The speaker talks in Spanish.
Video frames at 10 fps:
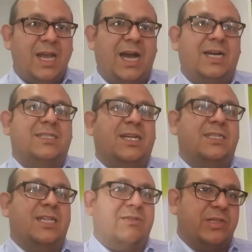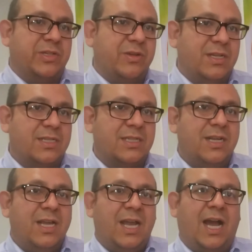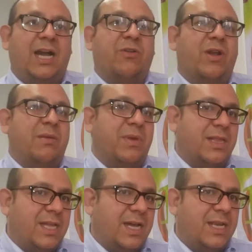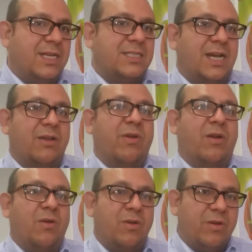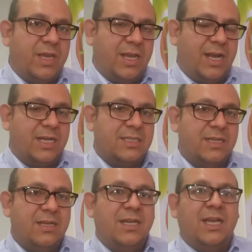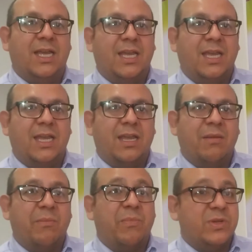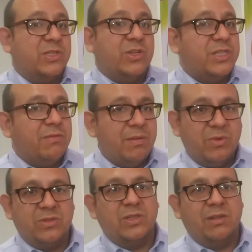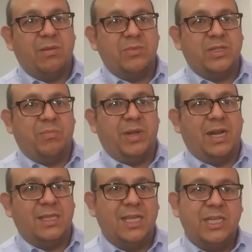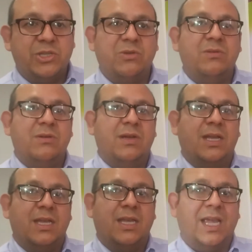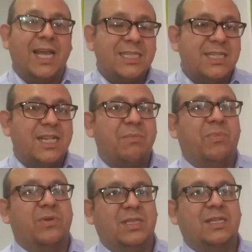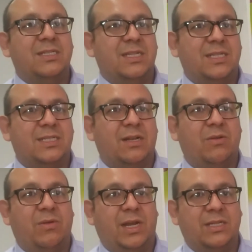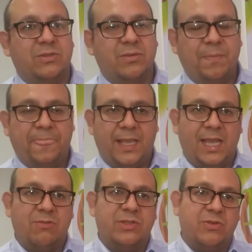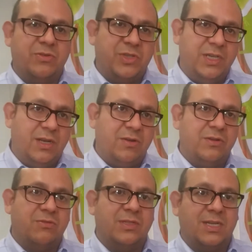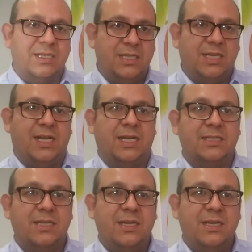hacia situaciones agroalimentarias, agroecológicas, eh, pues no sabemos dónde vamos a parar. De hecho, eh, esa es la importancia de este Congreso que nuestros chicos, nuestras chicas,